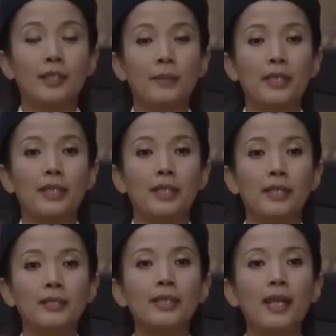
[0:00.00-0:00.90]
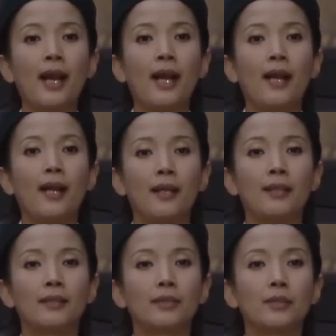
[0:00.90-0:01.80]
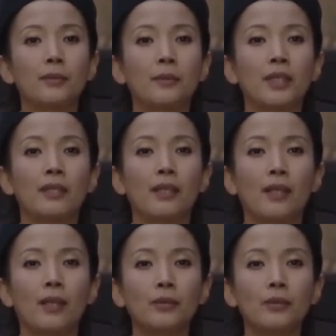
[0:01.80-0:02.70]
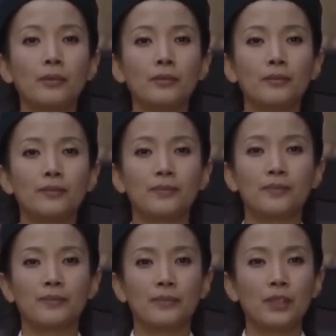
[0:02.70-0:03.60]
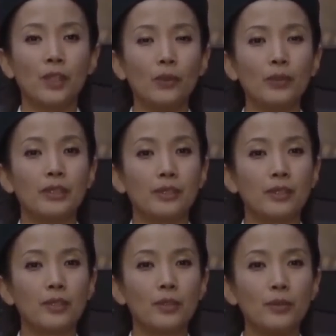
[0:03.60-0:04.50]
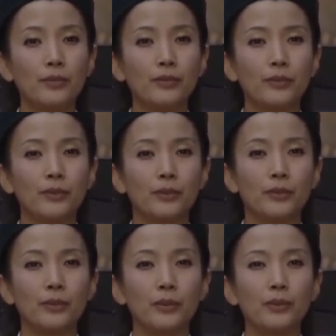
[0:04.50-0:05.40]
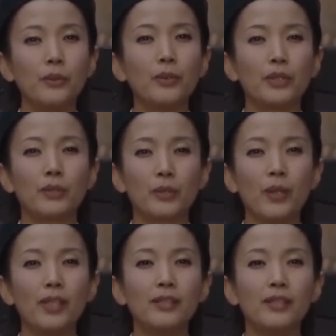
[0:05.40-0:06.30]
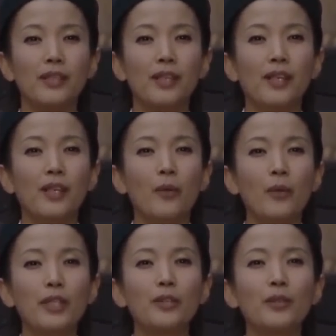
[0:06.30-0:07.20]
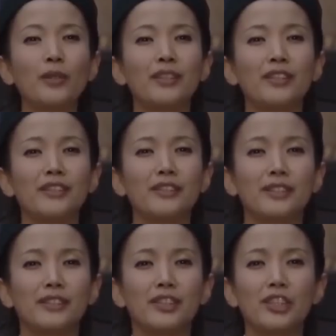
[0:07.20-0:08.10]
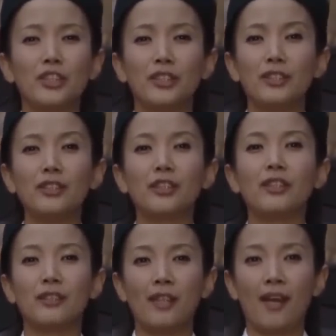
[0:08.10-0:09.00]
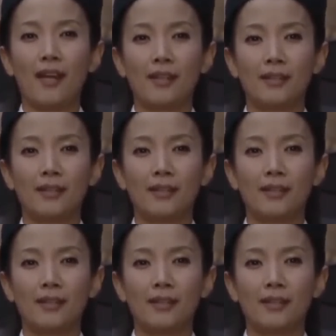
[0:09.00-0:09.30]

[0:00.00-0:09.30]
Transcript: 西边的宁夏，东边的辽东，都已经被收复，云贵川归顺的日子指日可待